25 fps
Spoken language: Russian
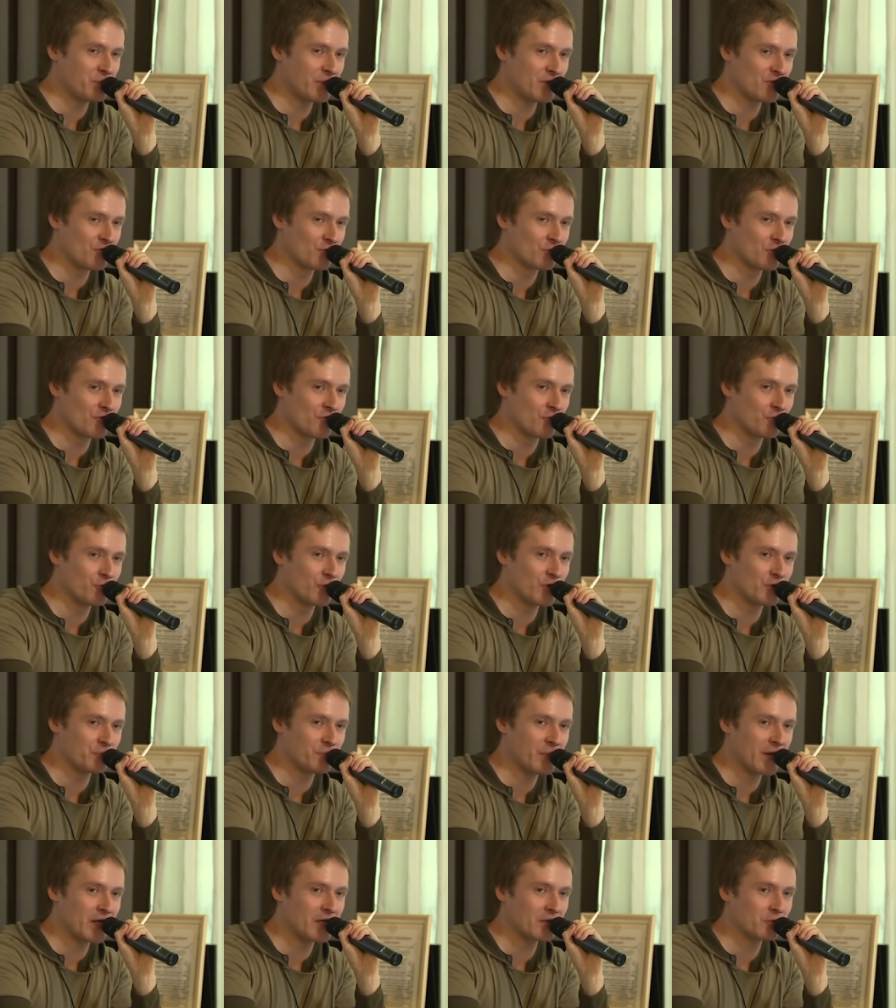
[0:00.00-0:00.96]
запятые»
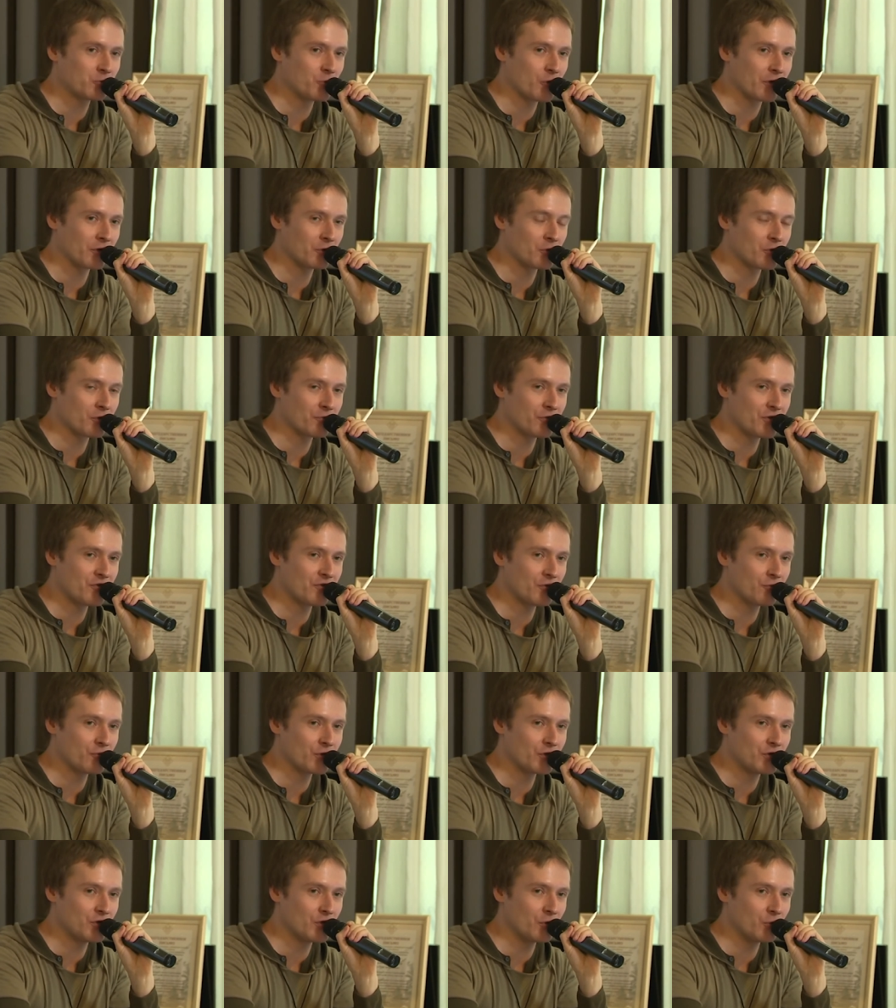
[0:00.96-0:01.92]
выступили
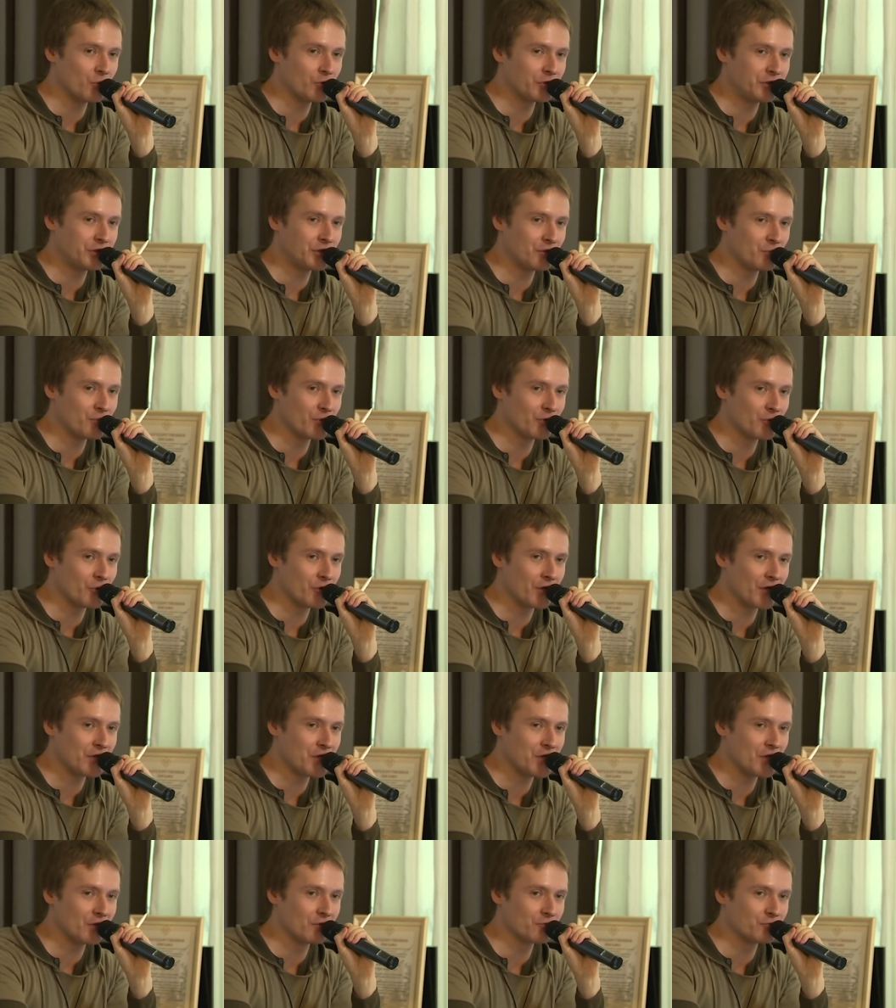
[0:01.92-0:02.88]
организаторами поэтической
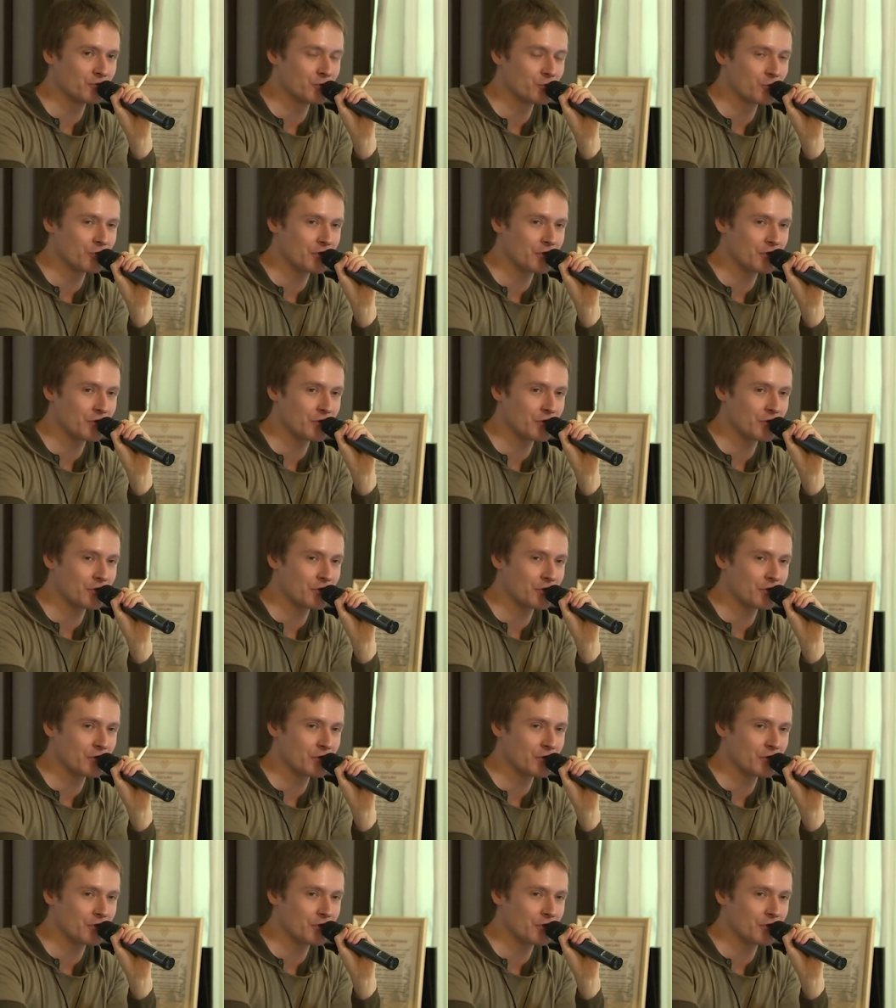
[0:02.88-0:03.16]
встречи,